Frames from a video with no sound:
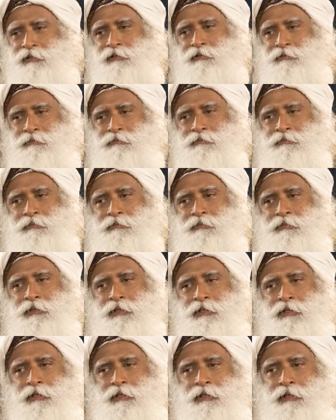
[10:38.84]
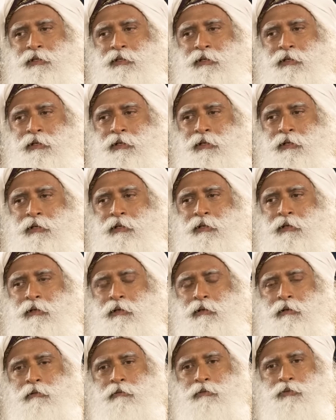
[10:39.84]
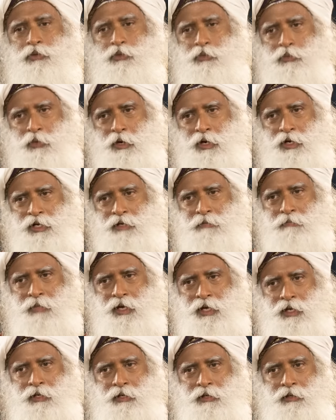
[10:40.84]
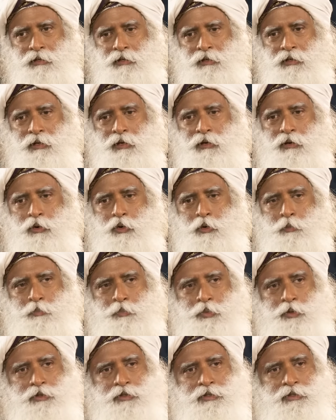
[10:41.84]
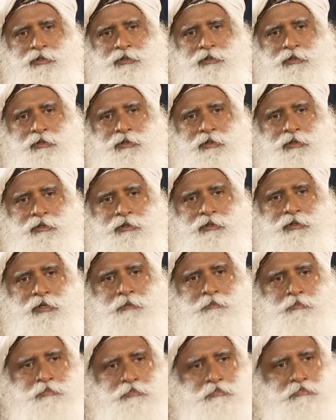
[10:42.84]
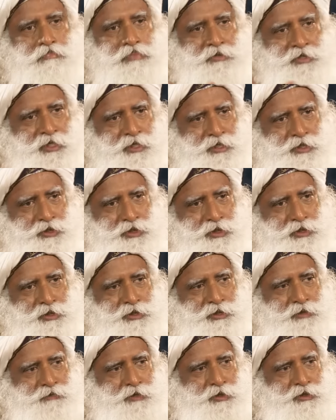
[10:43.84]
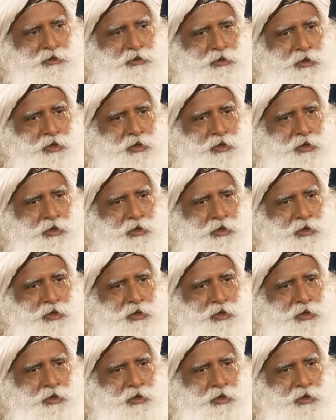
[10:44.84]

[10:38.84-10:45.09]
নাকি ধৃতরাষ্ট্র চাও যে কোনো মূল্যে আমার ছেলে তুমি তো তাকেই চাইবে জনগণের স্বার্থকে যিনি পরিবারের